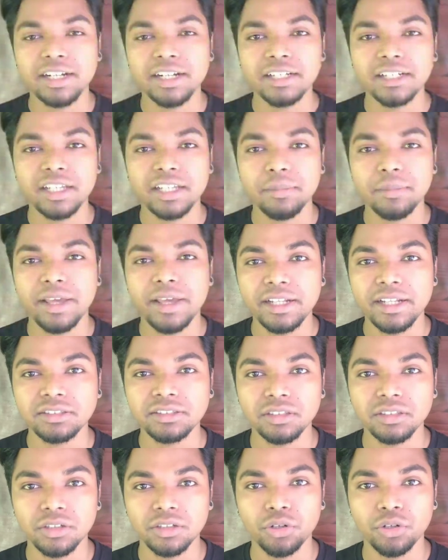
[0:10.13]
कलर की बेरीज
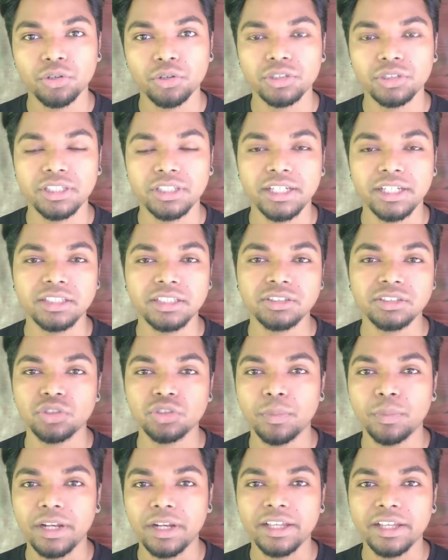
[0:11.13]
ग्रो होती है
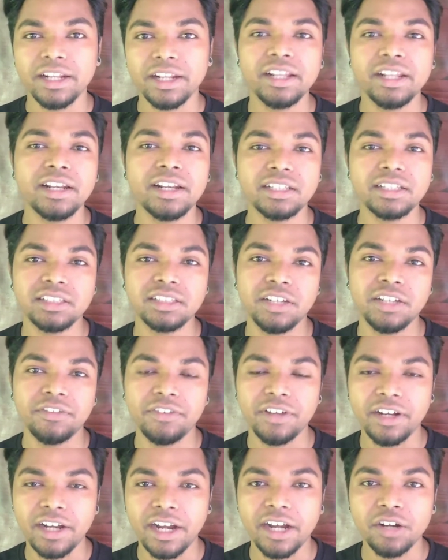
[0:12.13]
जो पहले ग्रीन रहती है
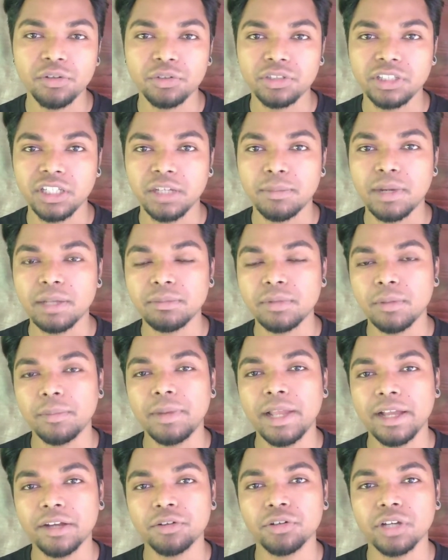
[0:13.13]
फिर रेड होती है बाद में
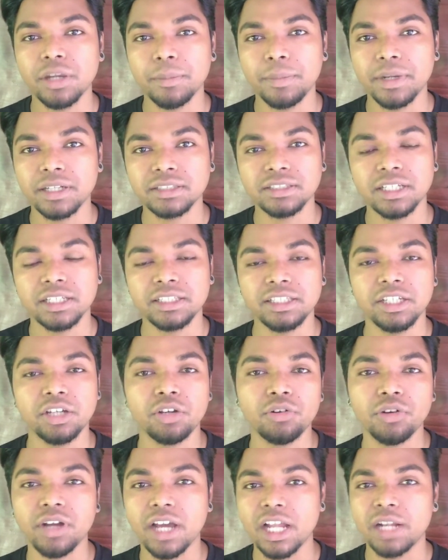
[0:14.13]
ब्लैक होकर पक जाती है
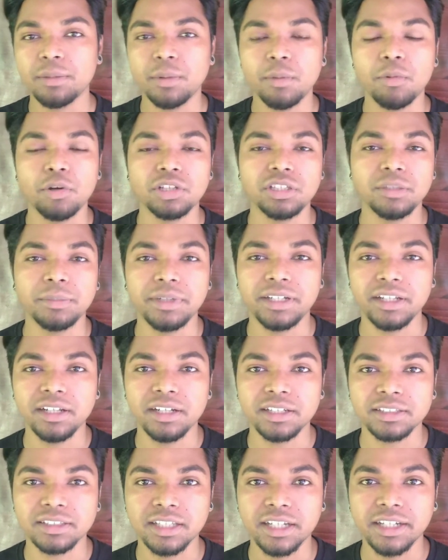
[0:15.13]
और वो खाने में बहुत ही मीठा
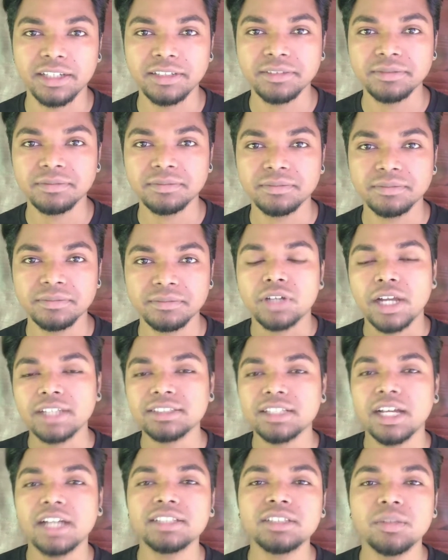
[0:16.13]
लगता है तो
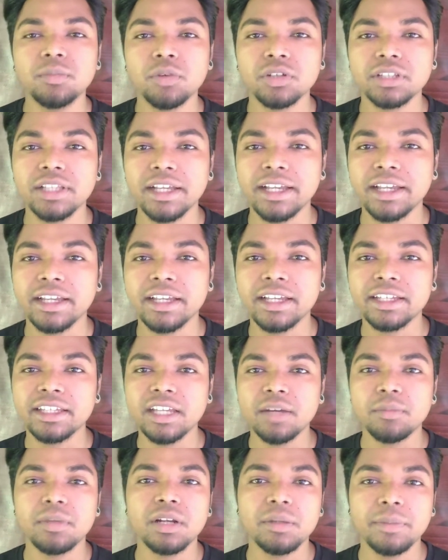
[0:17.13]
गाइज आज हम लोग देखेंगे
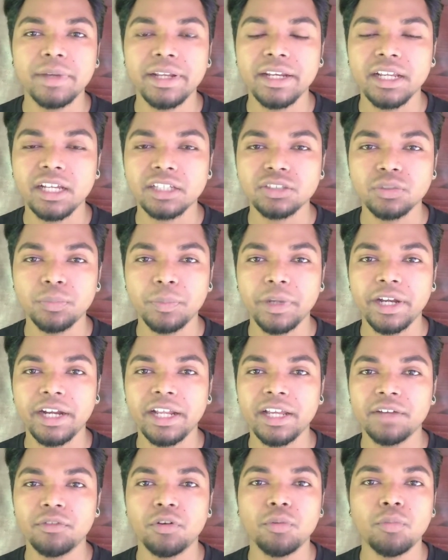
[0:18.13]
क्या मलबेरी का जो पेड़
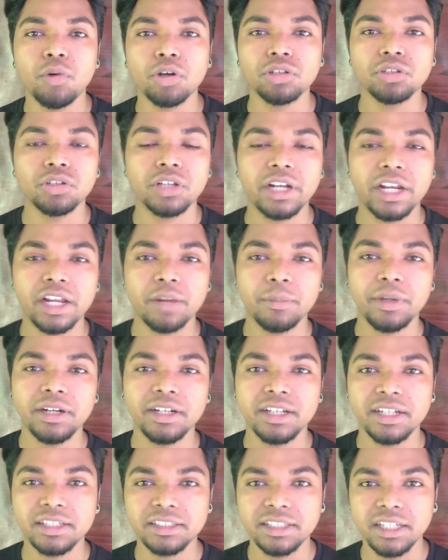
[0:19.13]
है वो बहुत लोग रिकमेंड
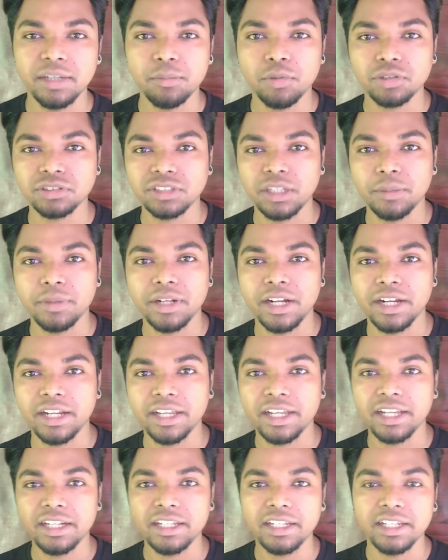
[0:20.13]
करते हैं बॉन्जाई बनाने
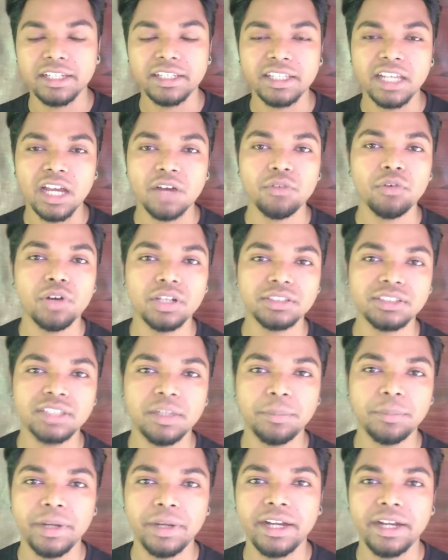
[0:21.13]
के लिए क्या वो
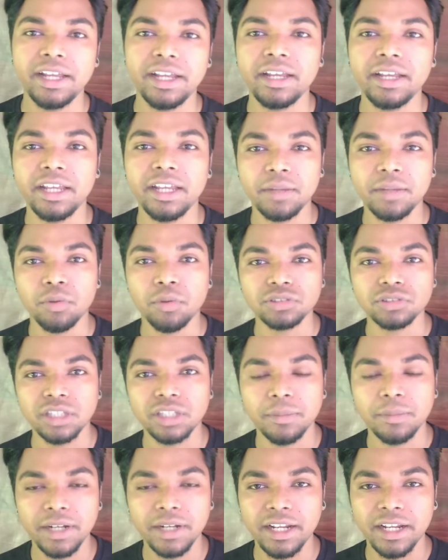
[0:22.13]
अच्छा पेड़ है एक
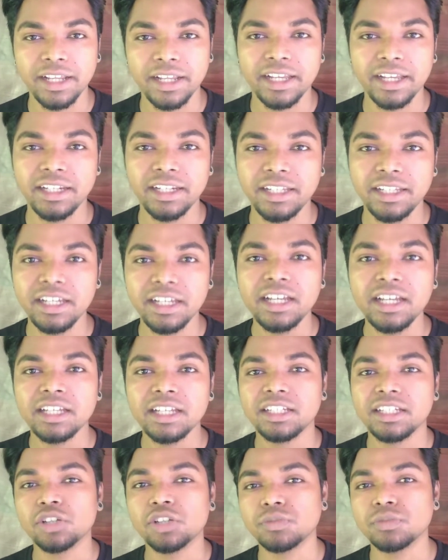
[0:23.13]
बॉन्जाई बनाने के लिए
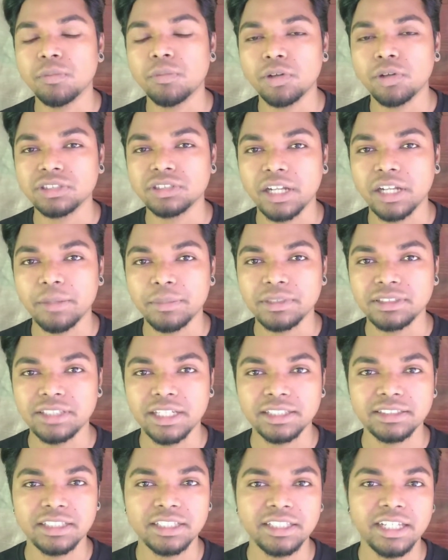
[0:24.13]
या उसमें बहुत सारे
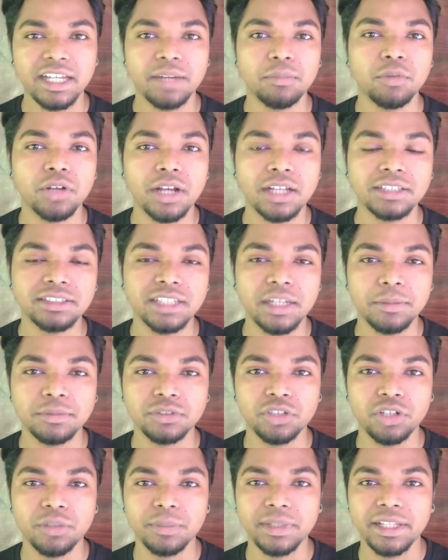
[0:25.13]
मिस्टेक्स है ये हम लोग आज के
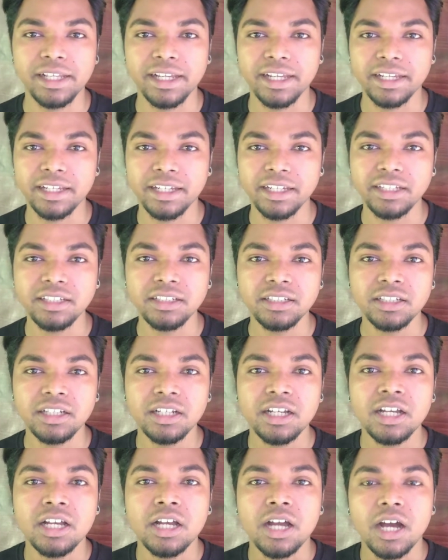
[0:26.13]
एपिसोड में देखेंगे
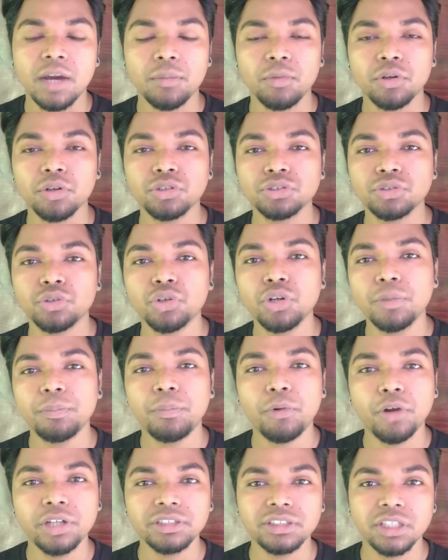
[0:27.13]
हम लोग कुछ गुड
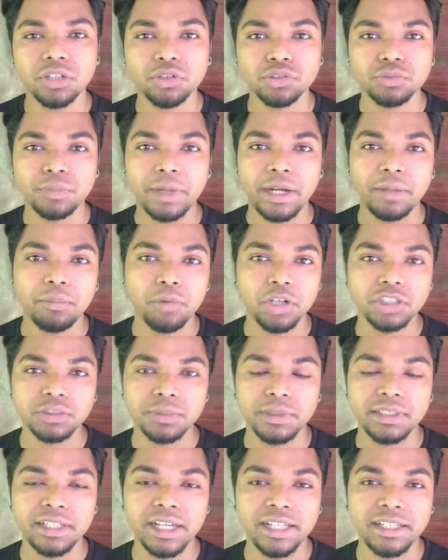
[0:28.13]
पॉइंट्स और कुछ बैड पॉइंट्स
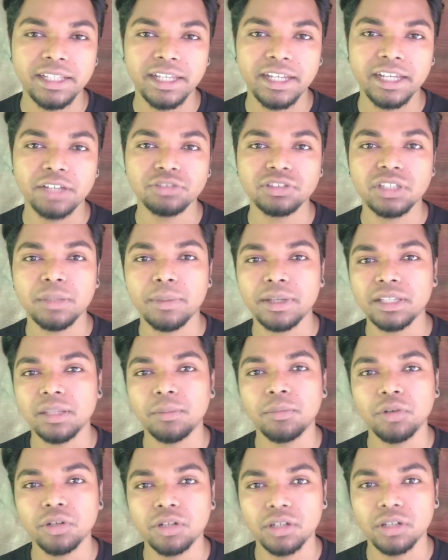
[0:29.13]
पर ध्यान देंगे उसके बाद
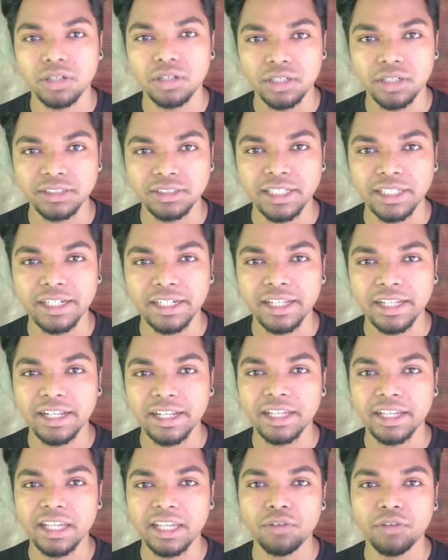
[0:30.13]
हम लोग डिसाइड
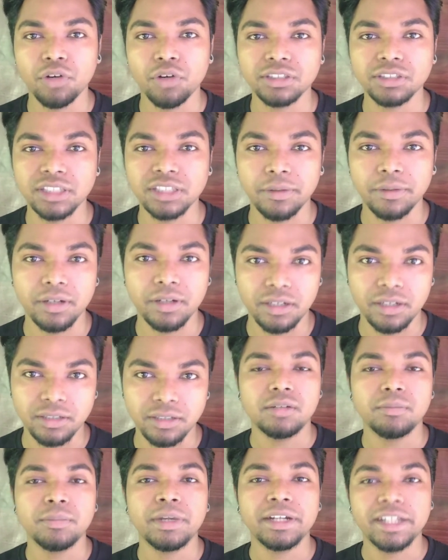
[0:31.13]
करेंगे कि वो अच्छा
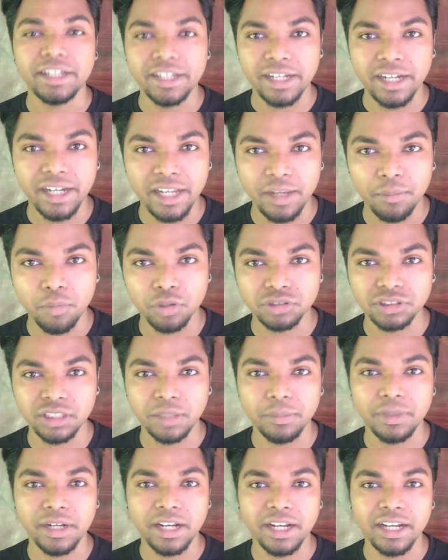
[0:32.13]
मटेरियल है
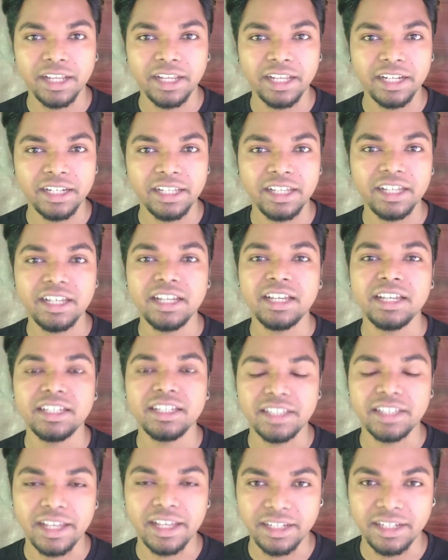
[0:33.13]
बॉन्जे बनाने के लिए
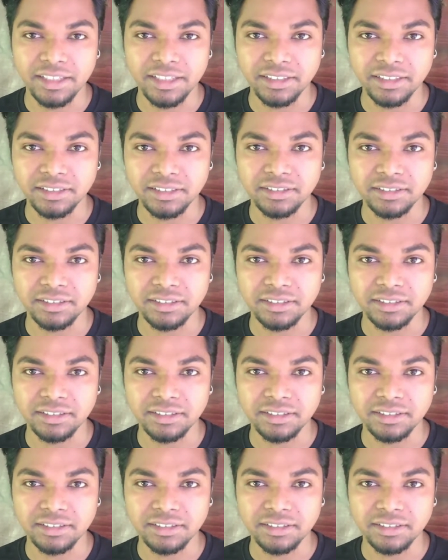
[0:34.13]
या नहीं